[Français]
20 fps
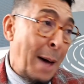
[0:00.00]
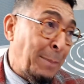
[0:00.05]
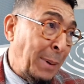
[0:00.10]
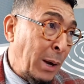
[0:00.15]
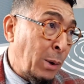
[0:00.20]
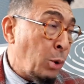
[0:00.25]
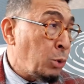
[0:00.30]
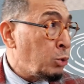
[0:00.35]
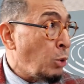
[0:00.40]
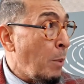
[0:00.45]

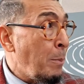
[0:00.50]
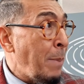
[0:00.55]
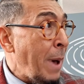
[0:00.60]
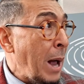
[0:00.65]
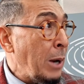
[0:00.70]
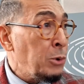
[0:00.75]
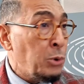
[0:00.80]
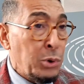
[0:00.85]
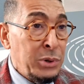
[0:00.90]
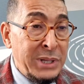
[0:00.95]
Après, quand on
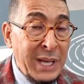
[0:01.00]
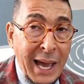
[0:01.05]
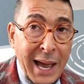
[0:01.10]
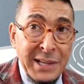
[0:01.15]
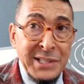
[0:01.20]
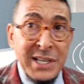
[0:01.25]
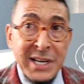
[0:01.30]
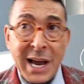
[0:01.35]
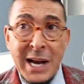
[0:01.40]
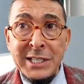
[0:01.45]
parle de
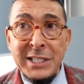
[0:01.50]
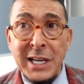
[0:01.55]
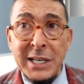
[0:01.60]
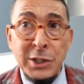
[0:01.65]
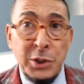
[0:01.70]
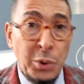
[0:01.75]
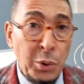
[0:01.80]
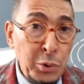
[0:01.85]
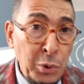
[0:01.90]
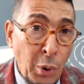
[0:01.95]

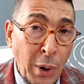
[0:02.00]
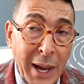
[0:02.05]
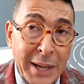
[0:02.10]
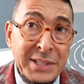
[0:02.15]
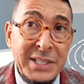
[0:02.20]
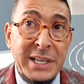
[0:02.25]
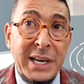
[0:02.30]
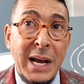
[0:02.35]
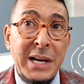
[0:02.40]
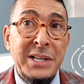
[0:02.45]
déradicalisation, de
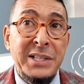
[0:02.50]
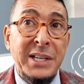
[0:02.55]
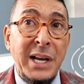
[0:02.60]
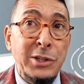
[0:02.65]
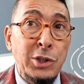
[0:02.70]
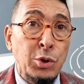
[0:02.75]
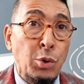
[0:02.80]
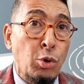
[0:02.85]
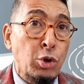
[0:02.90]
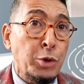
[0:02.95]

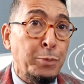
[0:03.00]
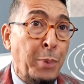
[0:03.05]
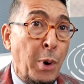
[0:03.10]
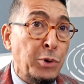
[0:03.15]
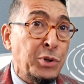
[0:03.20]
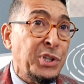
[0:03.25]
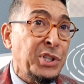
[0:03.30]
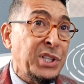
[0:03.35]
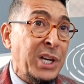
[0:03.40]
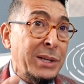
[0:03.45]
radicalisation, je
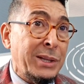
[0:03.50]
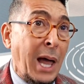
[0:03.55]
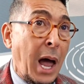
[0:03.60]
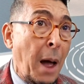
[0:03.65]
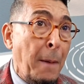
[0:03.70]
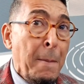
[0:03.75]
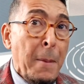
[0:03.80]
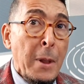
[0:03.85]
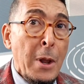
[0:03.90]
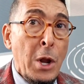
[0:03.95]
pense que
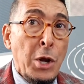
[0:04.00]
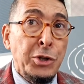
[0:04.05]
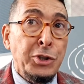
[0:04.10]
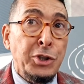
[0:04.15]
c'est un,